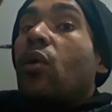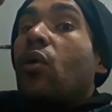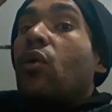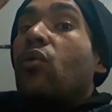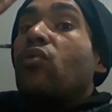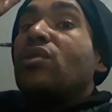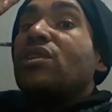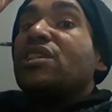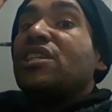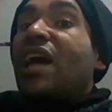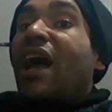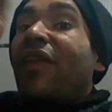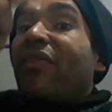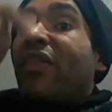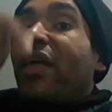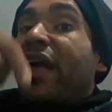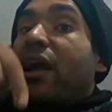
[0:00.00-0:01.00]
ou no
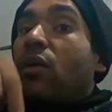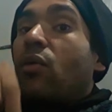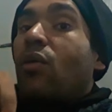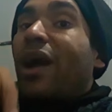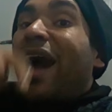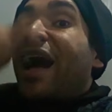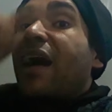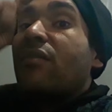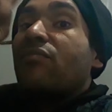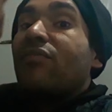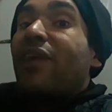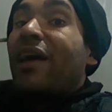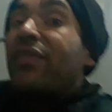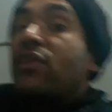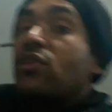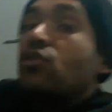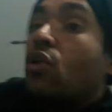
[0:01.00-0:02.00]
enxadeco,
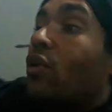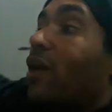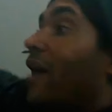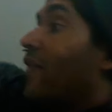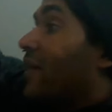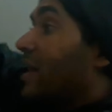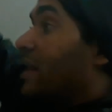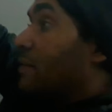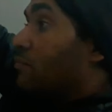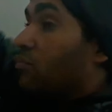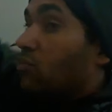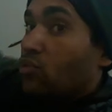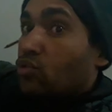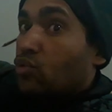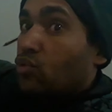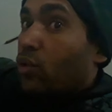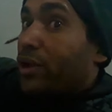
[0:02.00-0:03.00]
cavado e jogado aquele
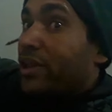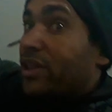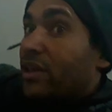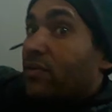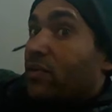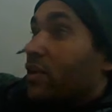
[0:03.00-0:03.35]
montonha de,